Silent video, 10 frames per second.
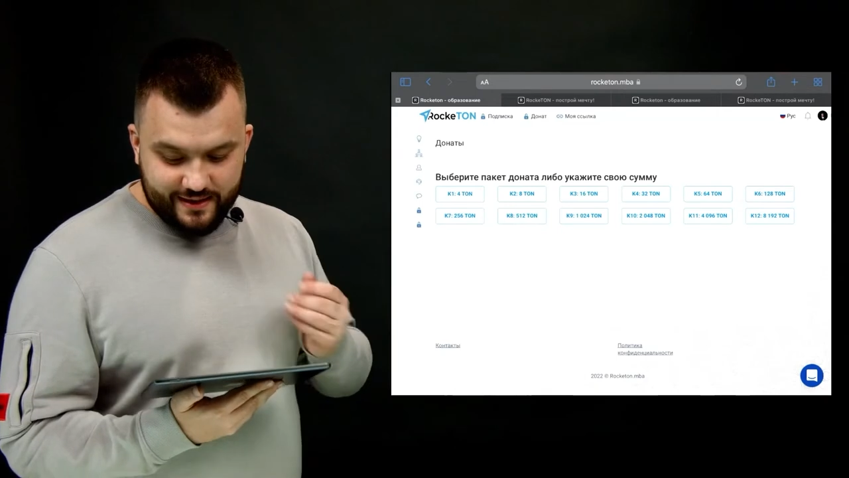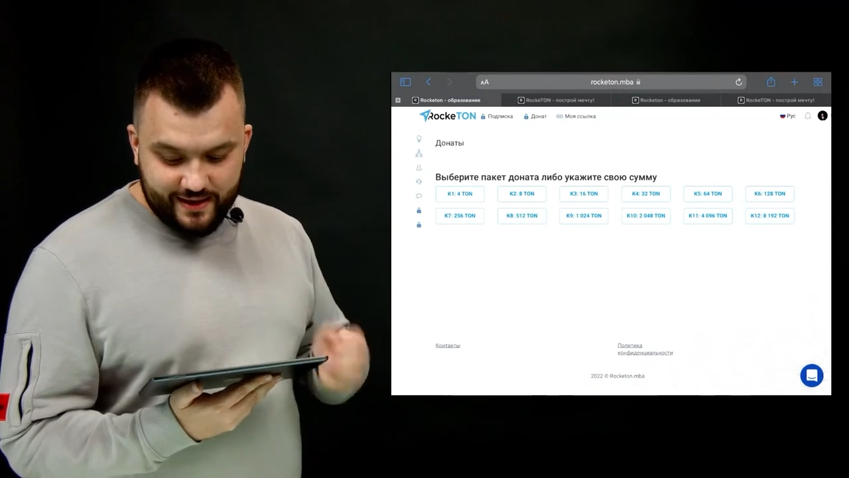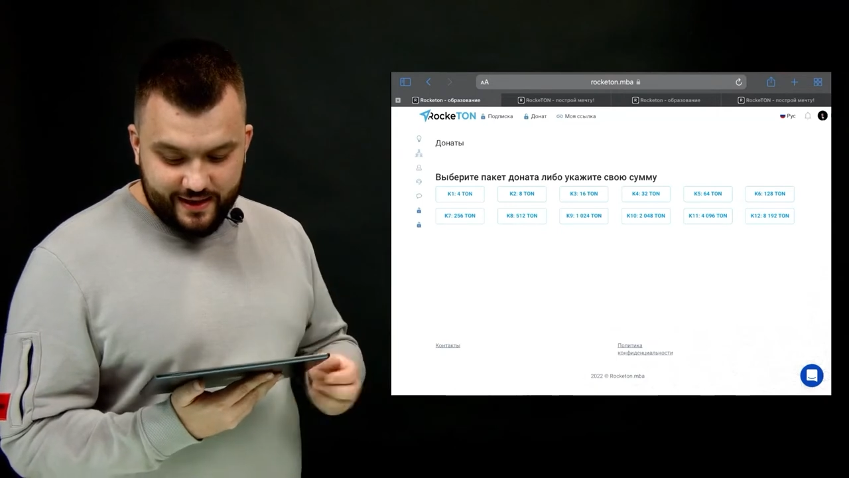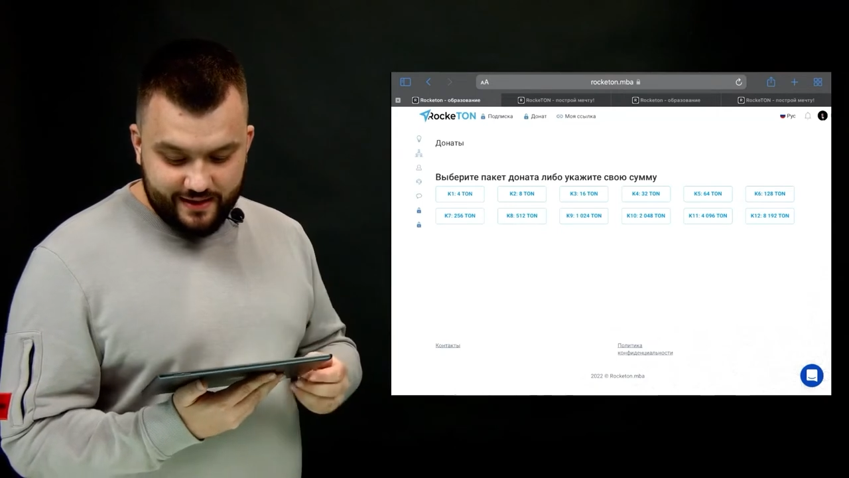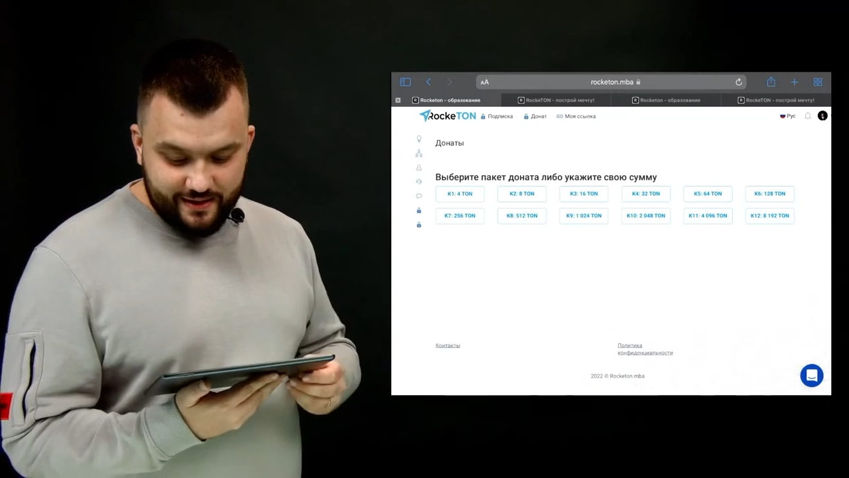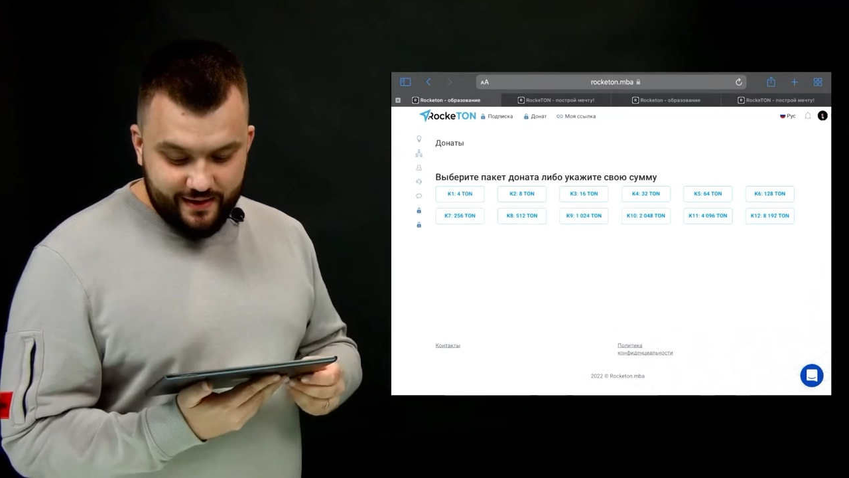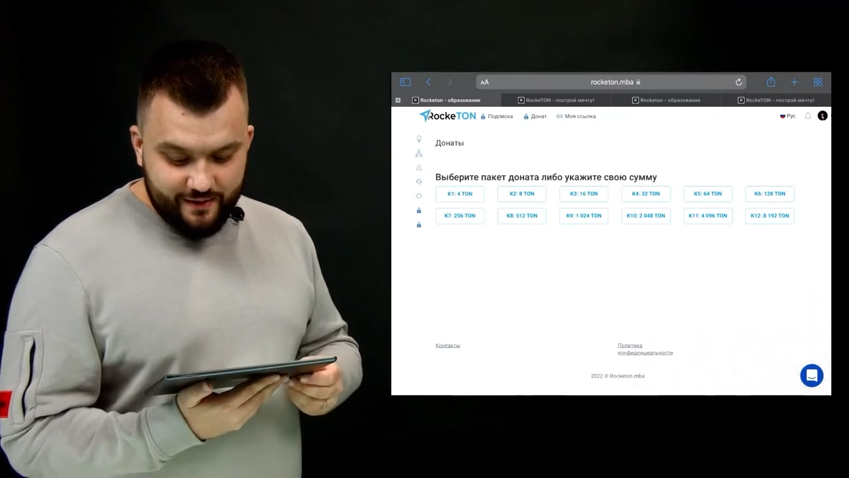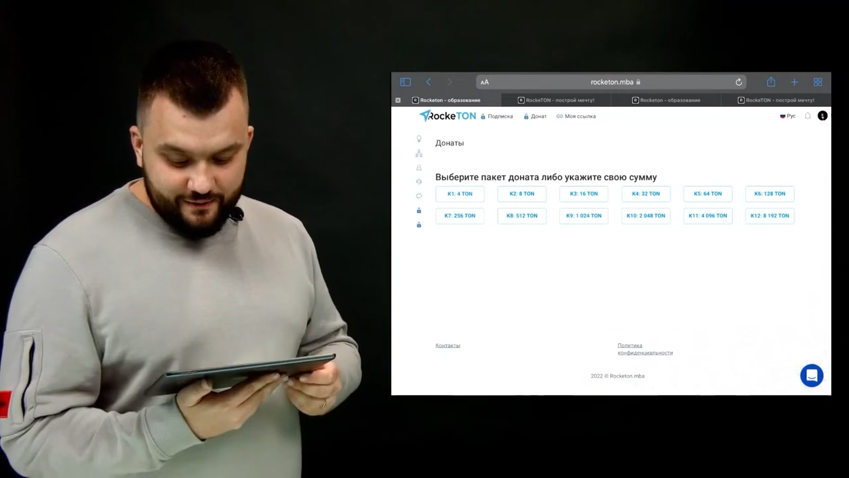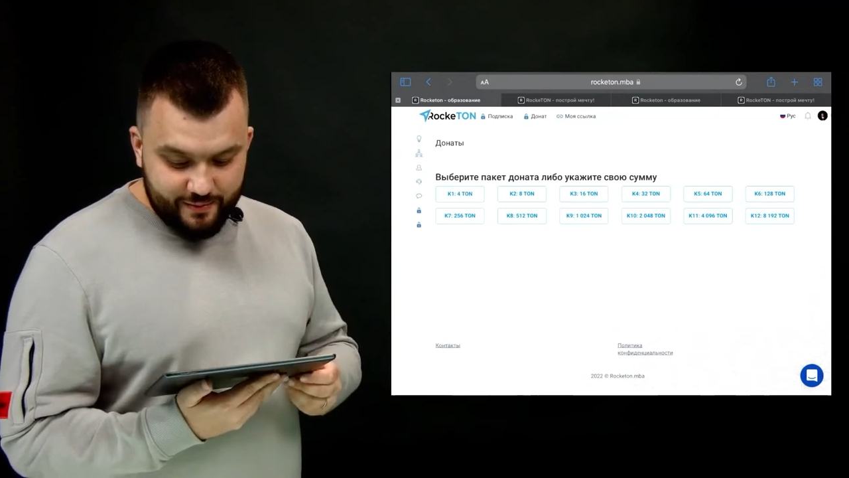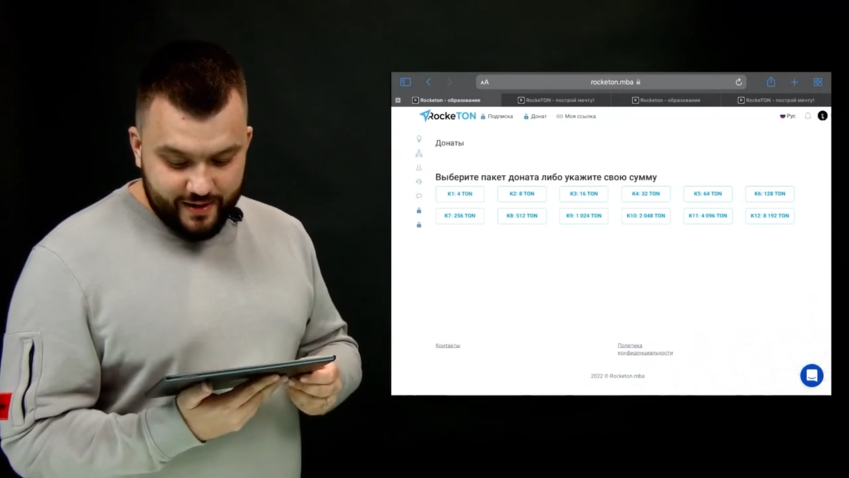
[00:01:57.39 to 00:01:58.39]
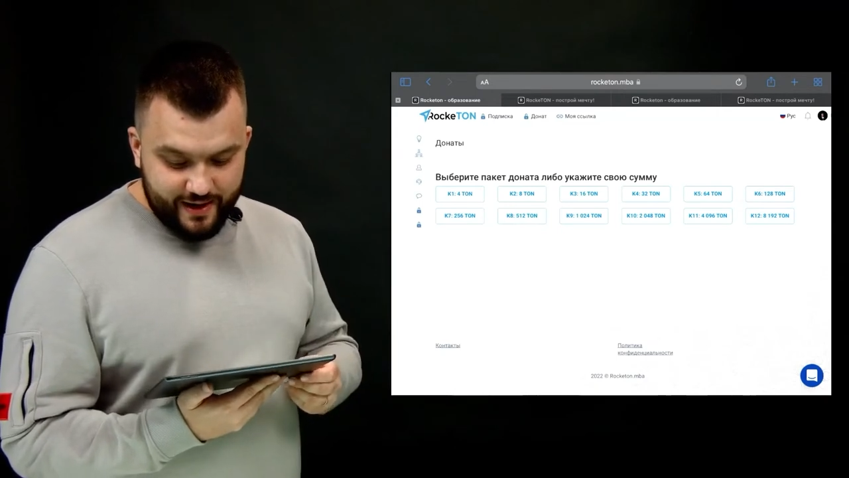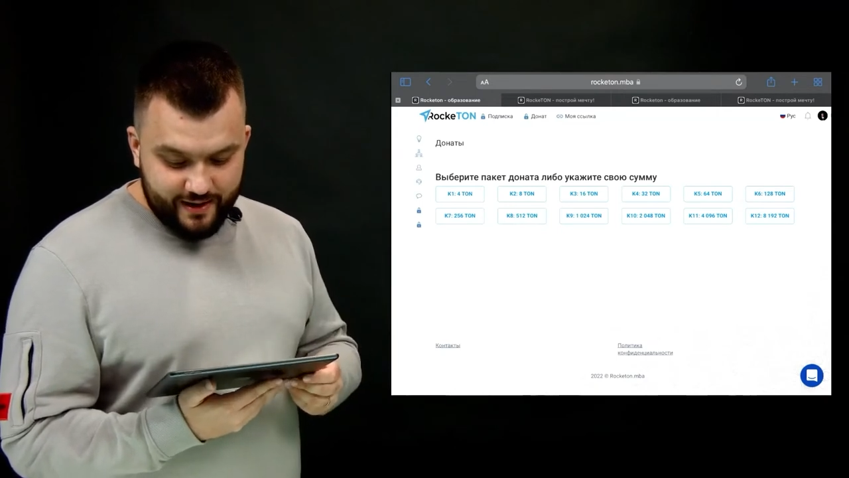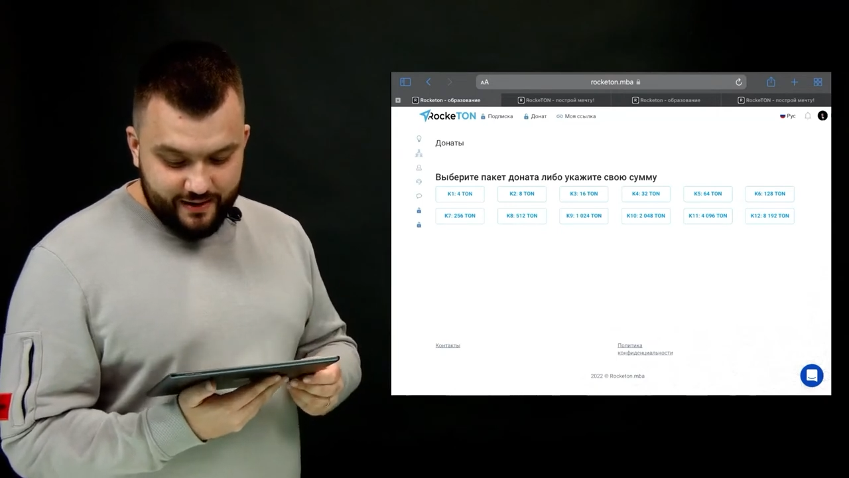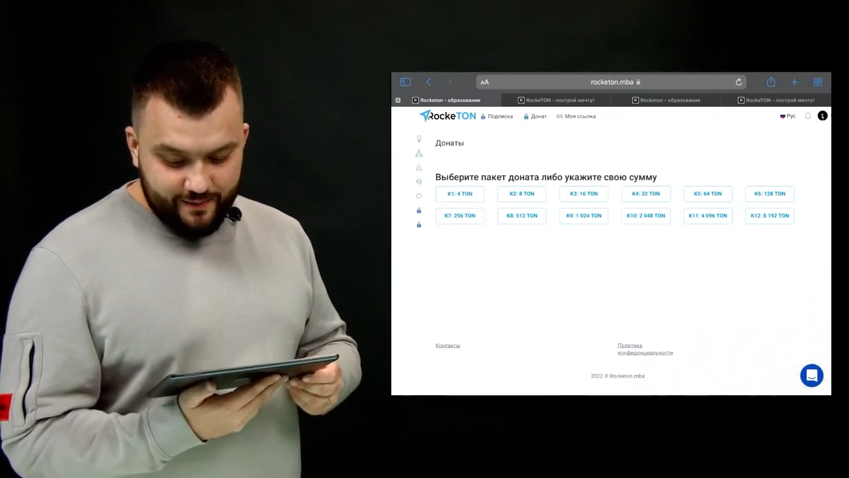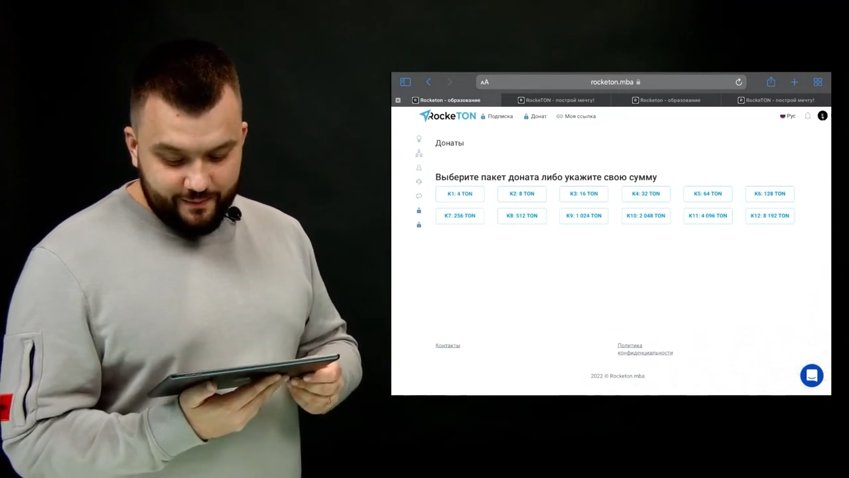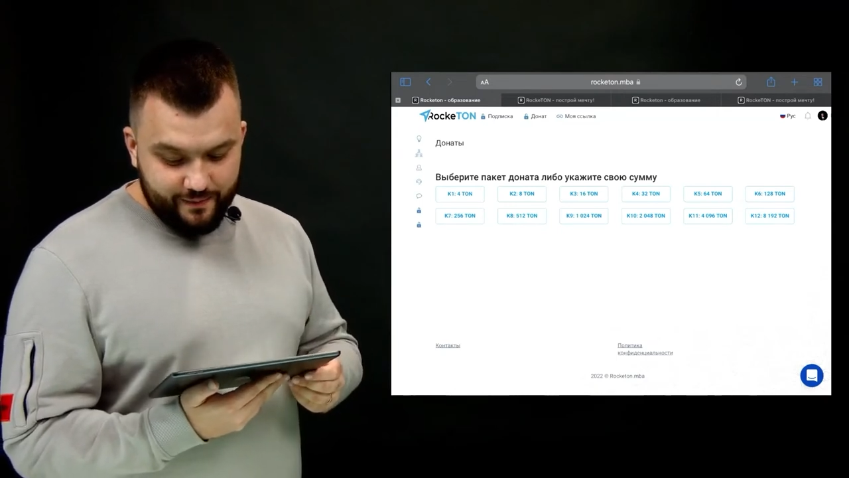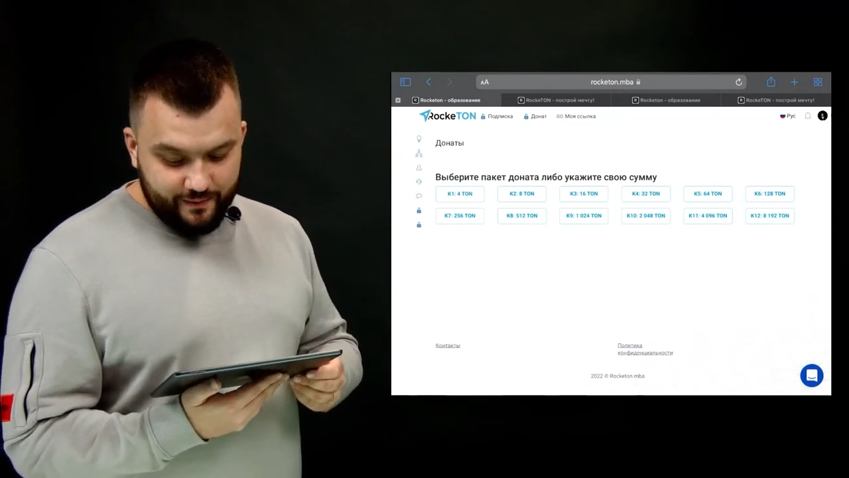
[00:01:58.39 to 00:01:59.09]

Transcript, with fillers: «Донат», выбираете